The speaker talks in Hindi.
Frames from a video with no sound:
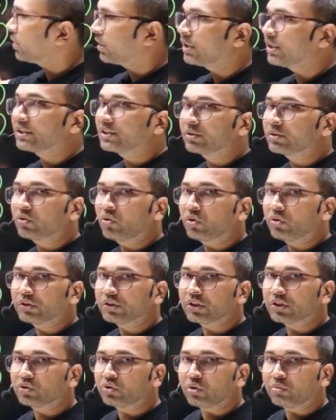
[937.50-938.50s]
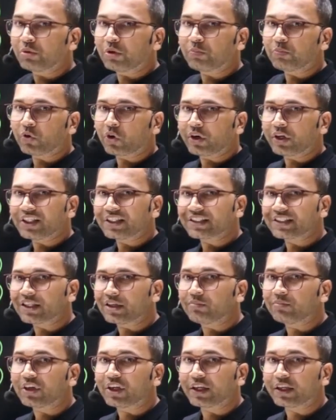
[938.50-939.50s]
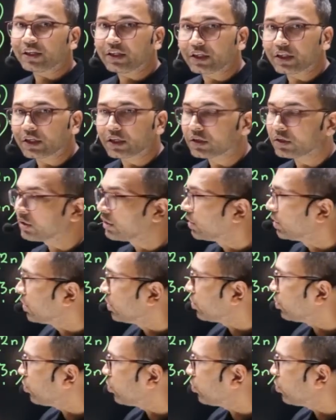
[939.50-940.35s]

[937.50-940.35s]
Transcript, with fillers: किस कौन से दो में प्लॉइडी सेम नहीं है तो